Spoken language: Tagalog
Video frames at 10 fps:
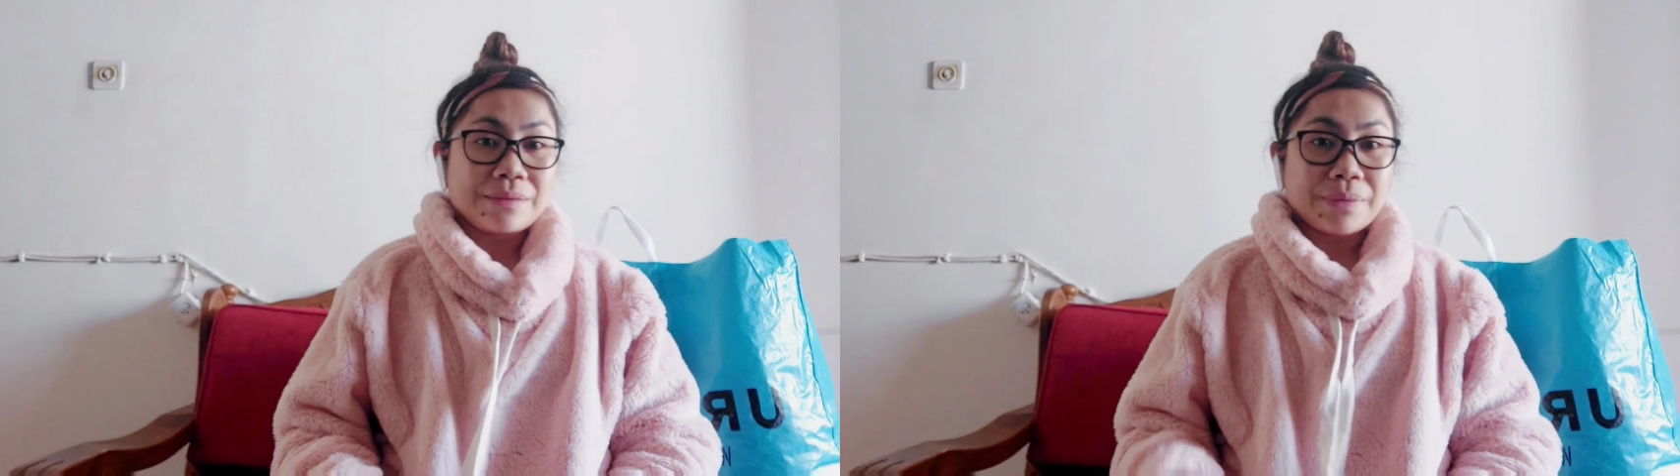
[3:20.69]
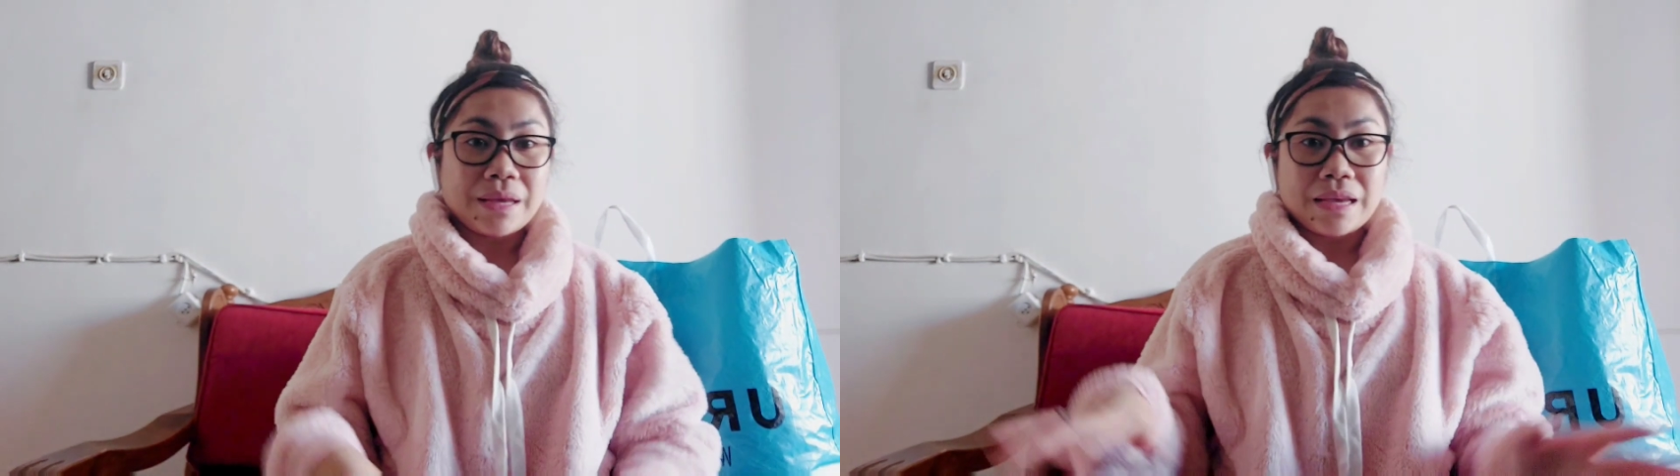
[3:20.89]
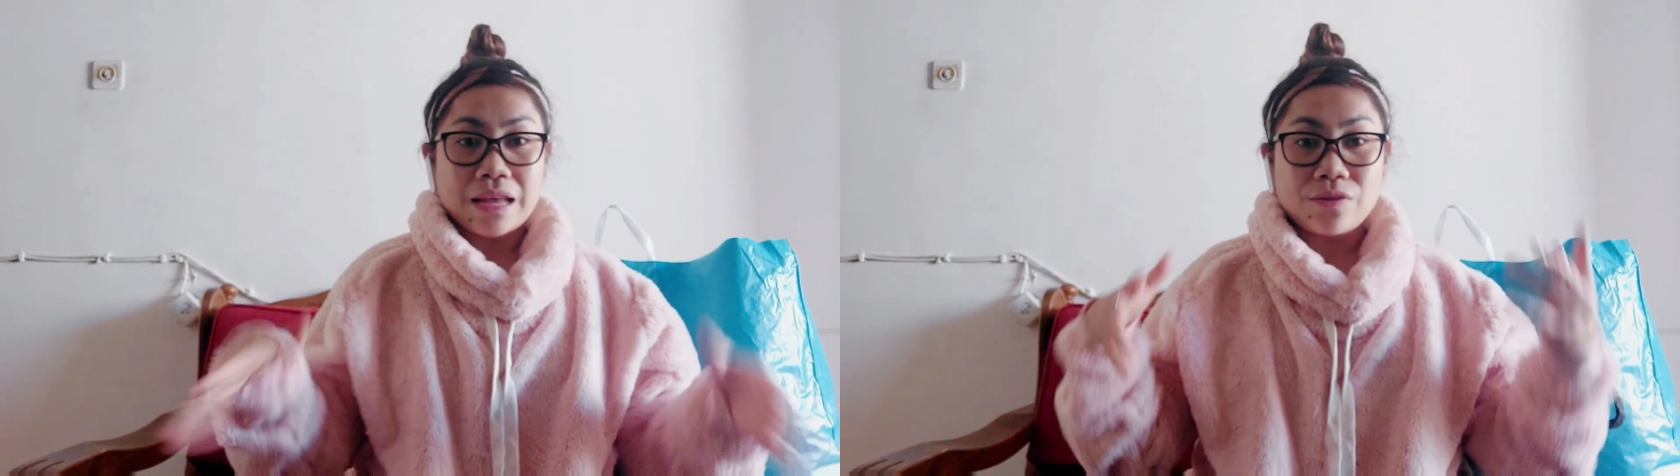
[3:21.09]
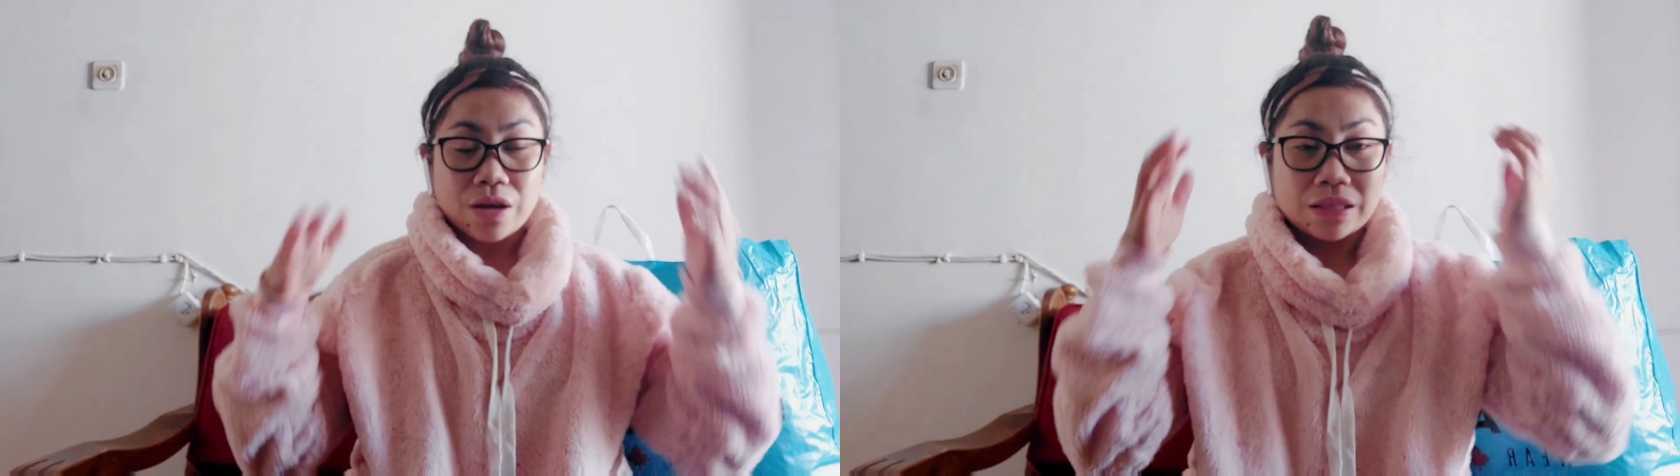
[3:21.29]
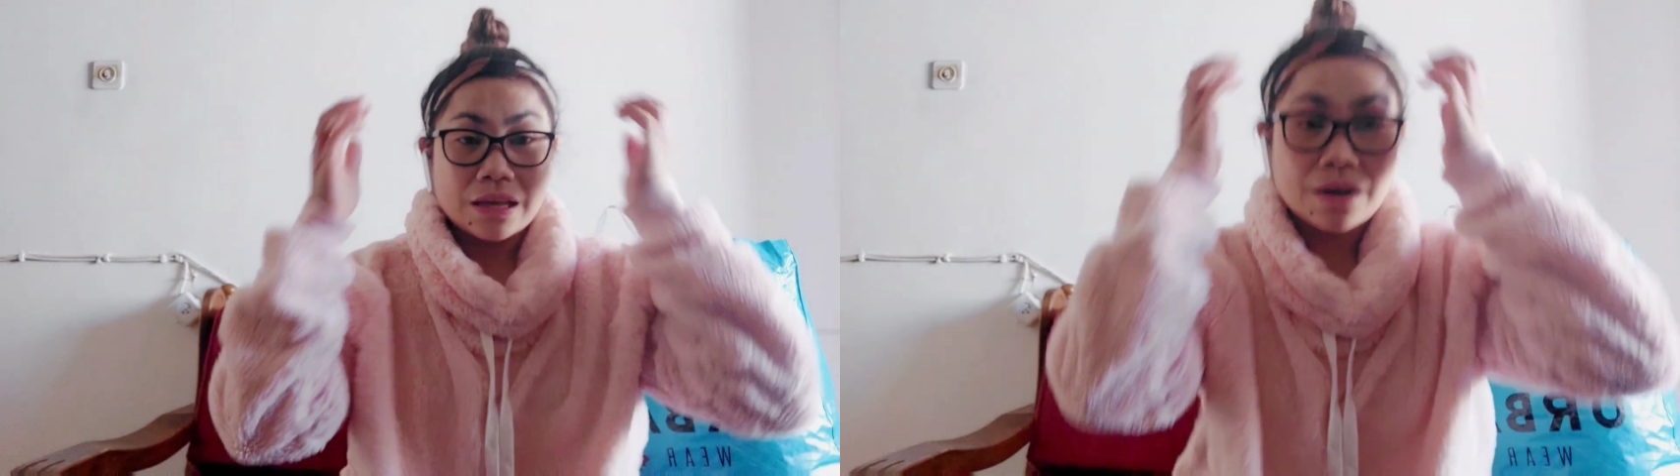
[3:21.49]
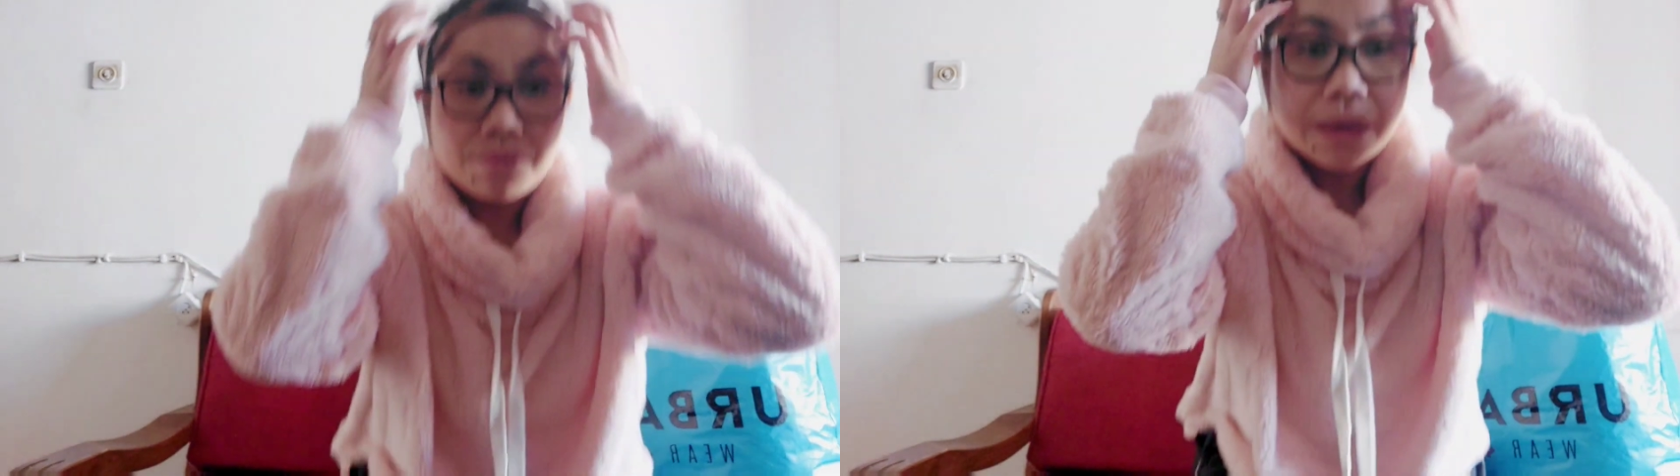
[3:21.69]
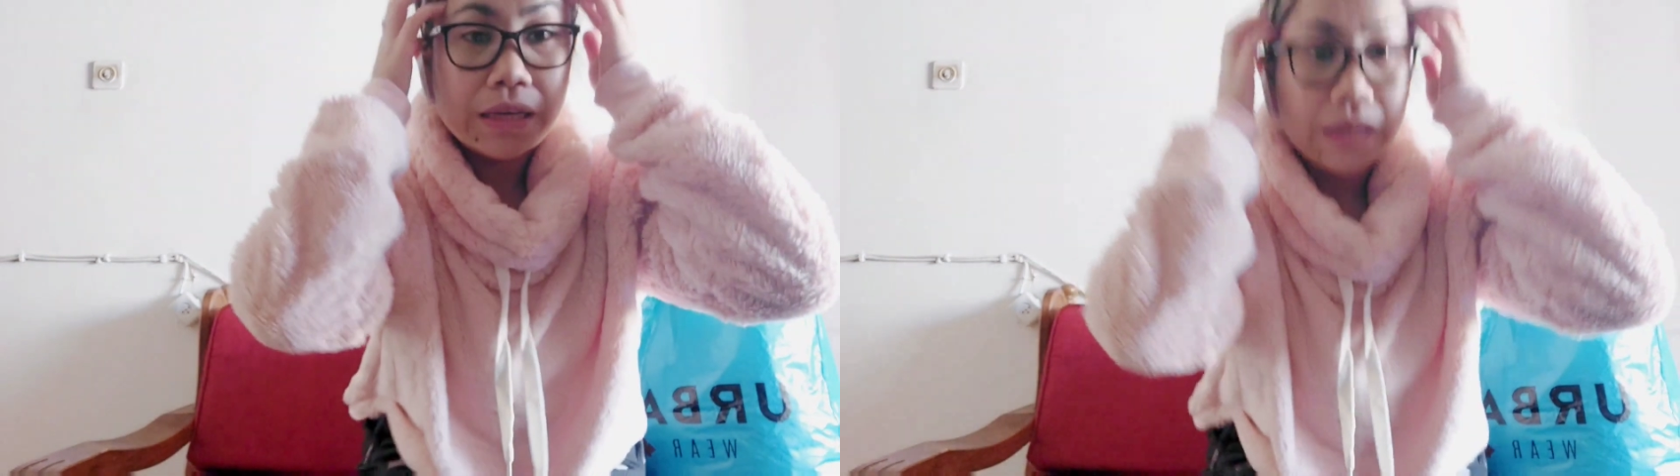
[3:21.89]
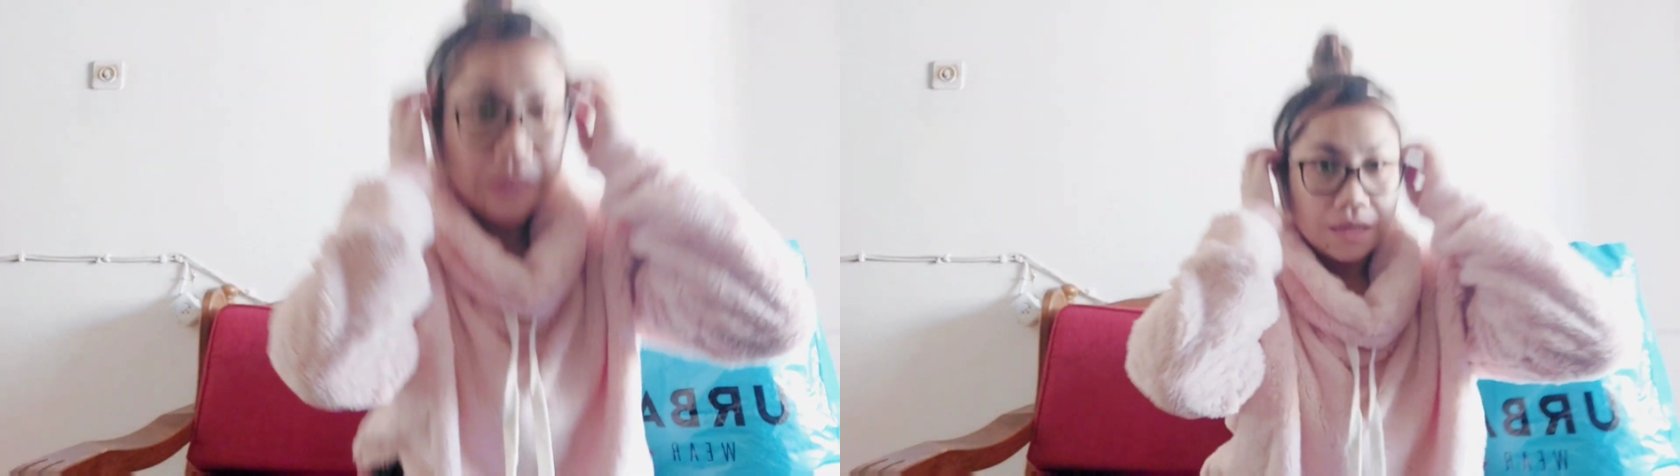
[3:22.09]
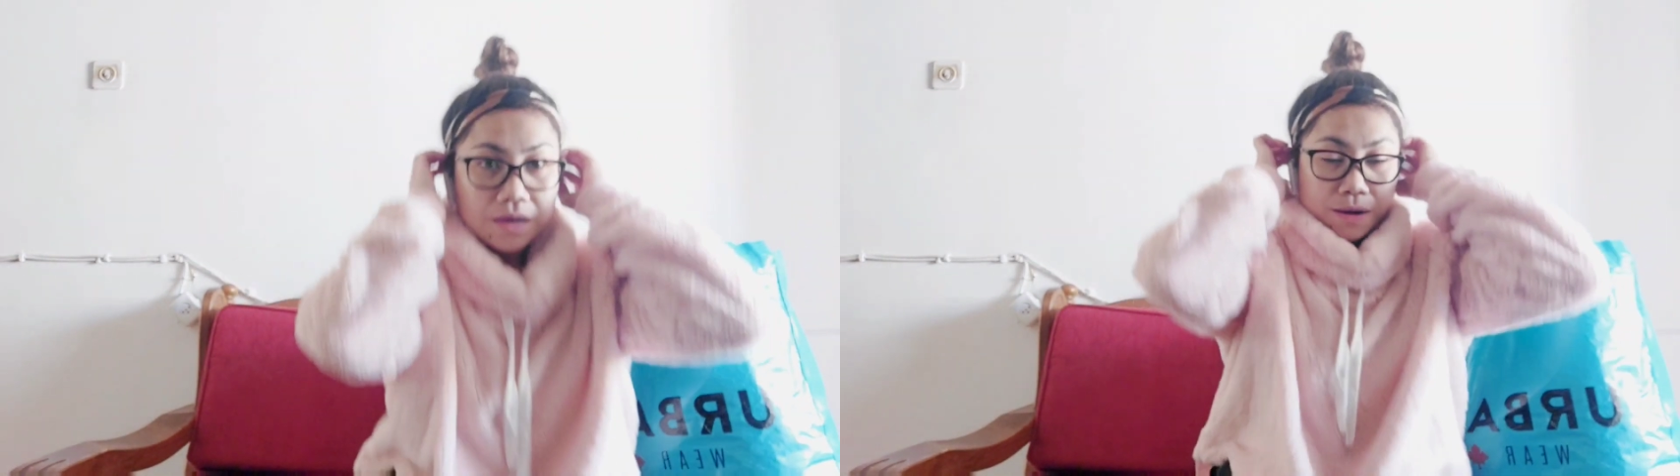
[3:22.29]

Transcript: may ano ata, may